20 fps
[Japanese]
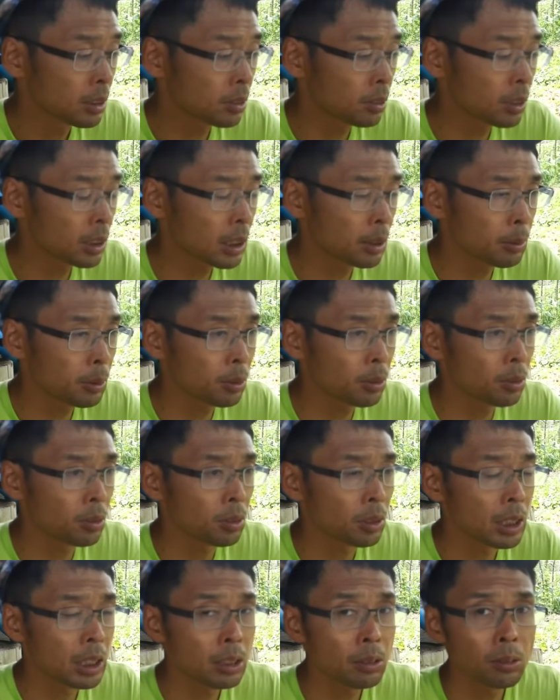そういったもの
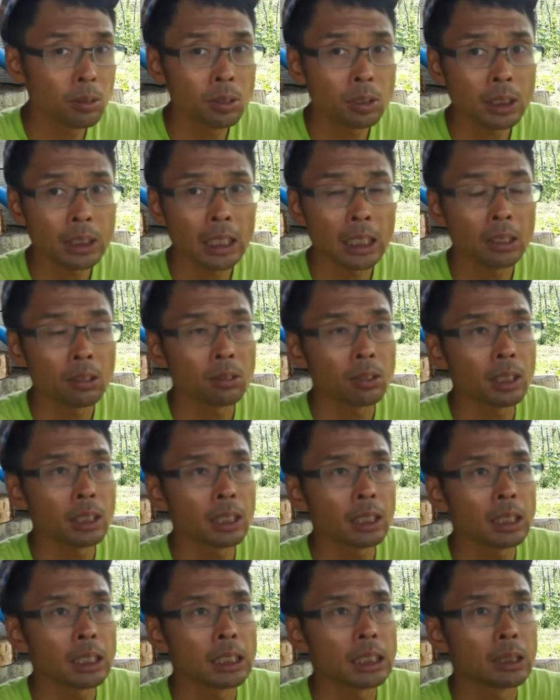を利用して意図
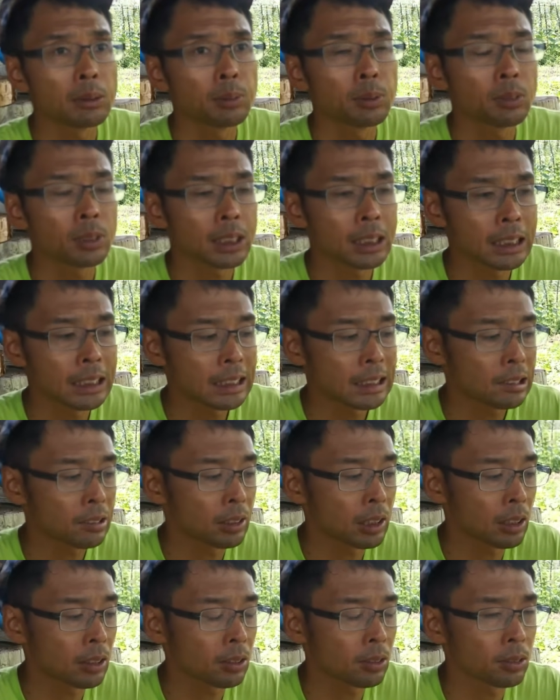的に自分の支持者
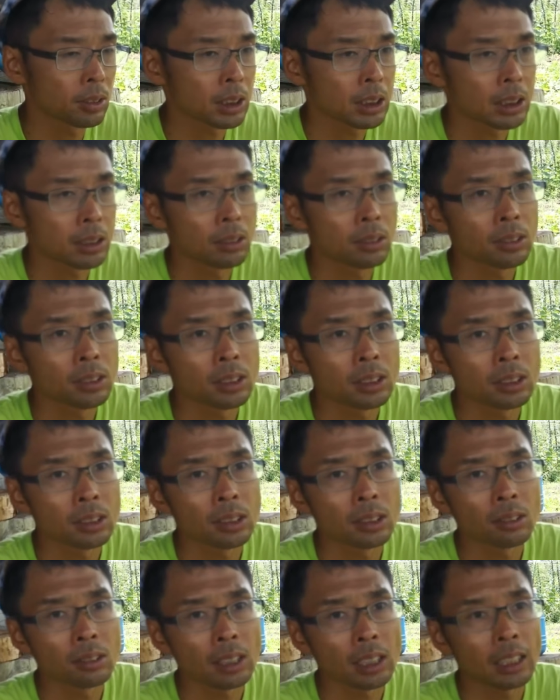を獲得しようとす
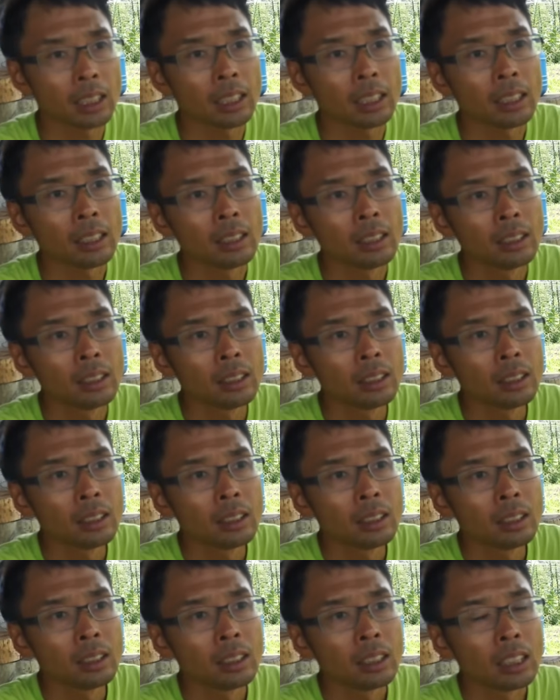る人が、
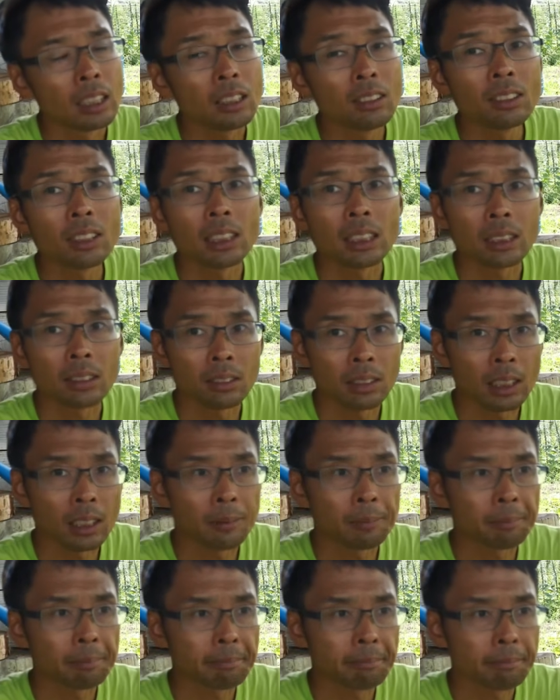いるんですよね。